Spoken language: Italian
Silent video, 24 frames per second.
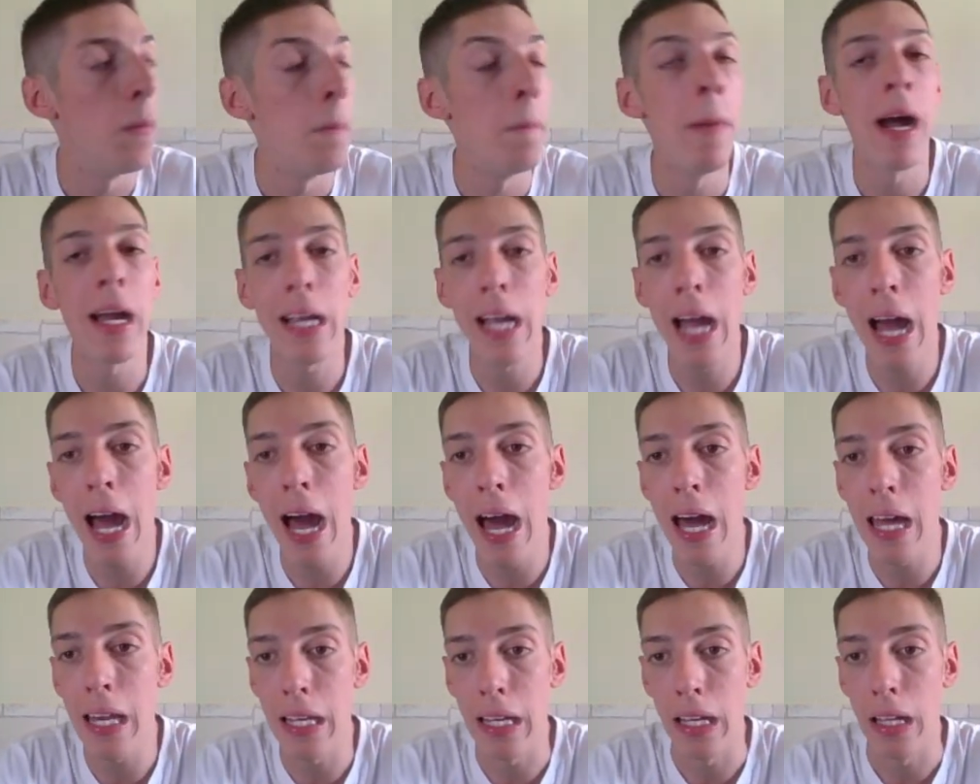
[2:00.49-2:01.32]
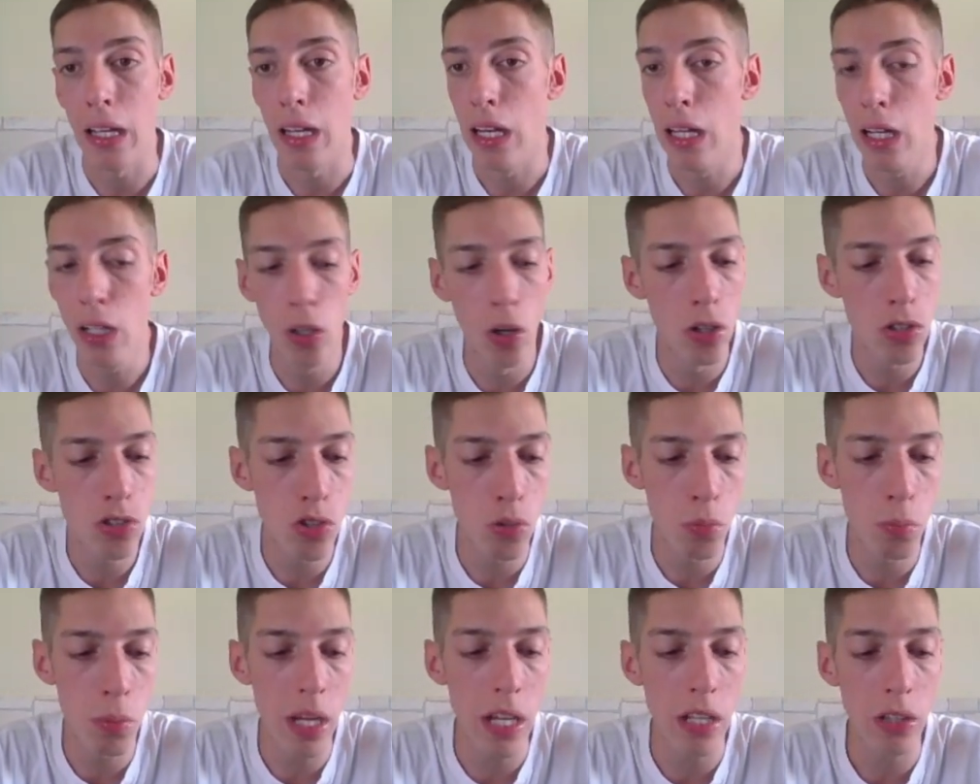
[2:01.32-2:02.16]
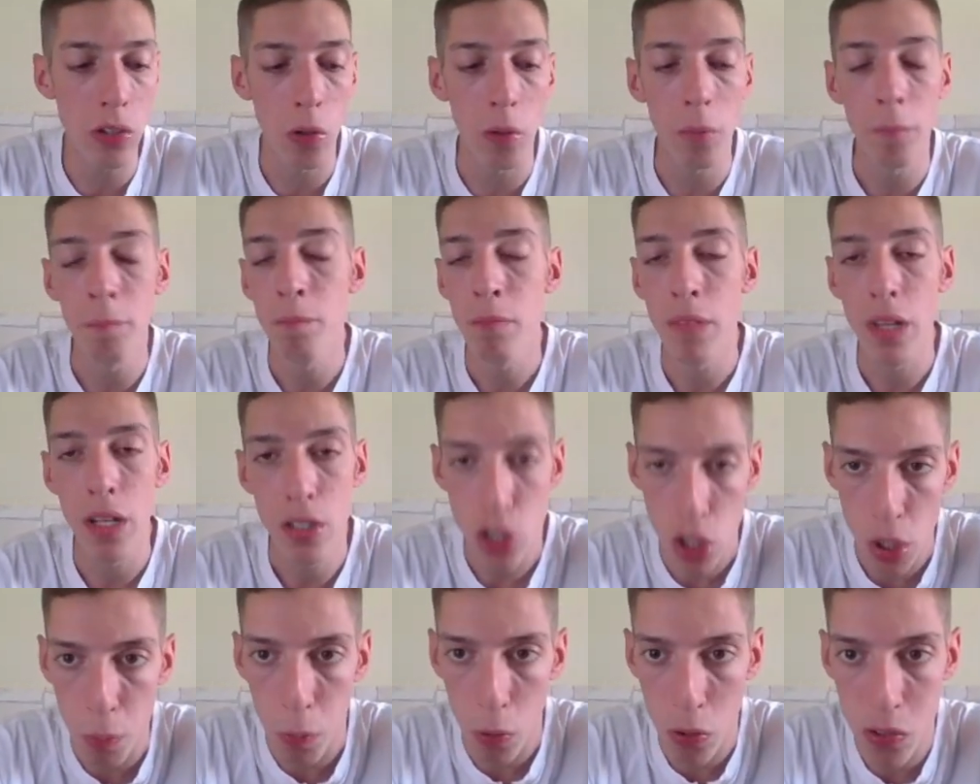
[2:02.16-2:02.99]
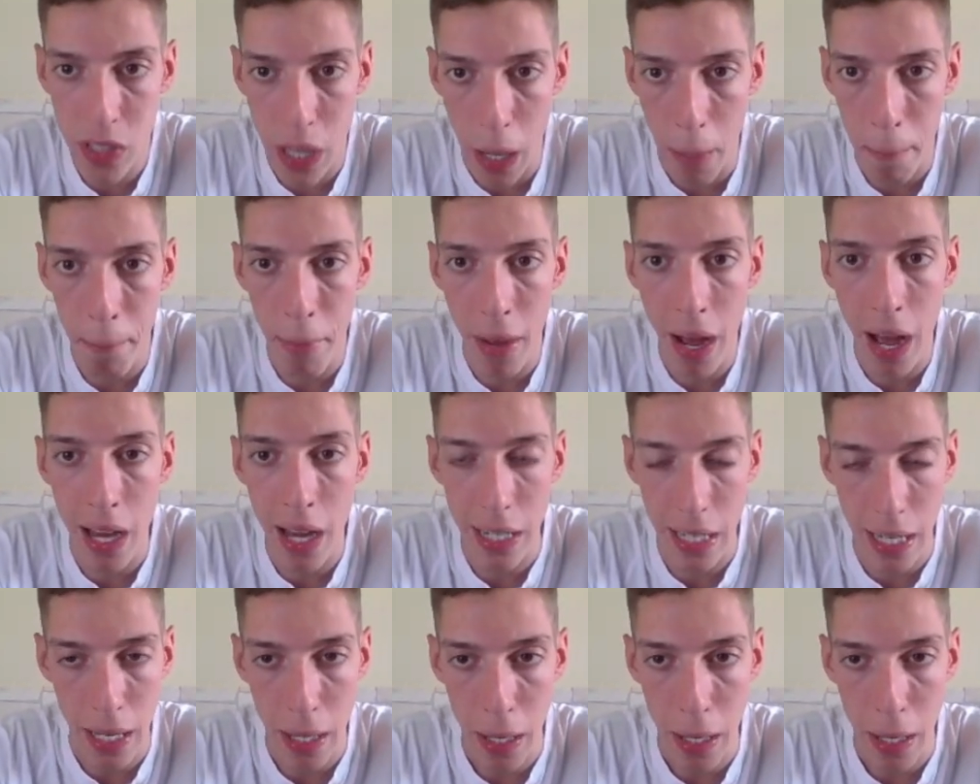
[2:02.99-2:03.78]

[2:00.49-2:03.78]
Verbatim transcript: Magari il gol subito ci può scappare,